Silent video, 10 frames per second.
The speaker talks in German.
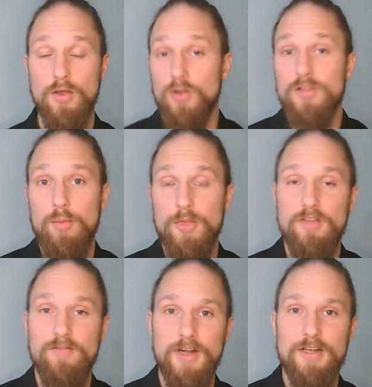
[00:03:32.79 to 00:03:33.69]
und
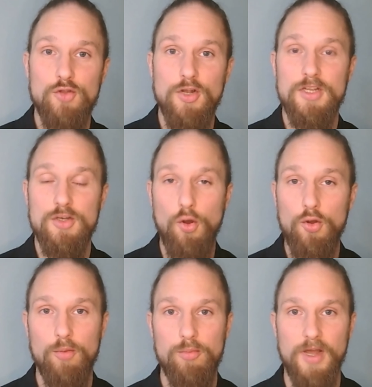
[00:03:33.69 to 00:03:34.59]
damit die Welt natürlich
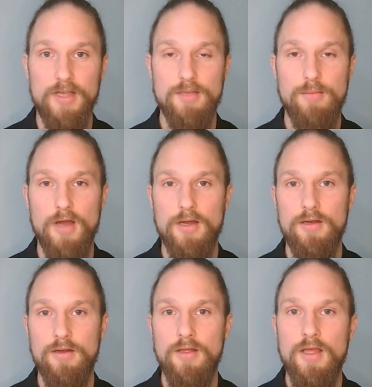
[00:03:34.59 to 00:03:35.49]
noch komplexer
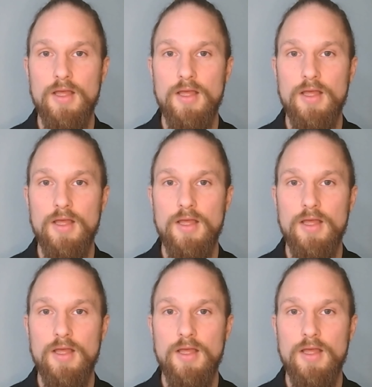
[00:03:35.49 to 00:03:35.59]
machen,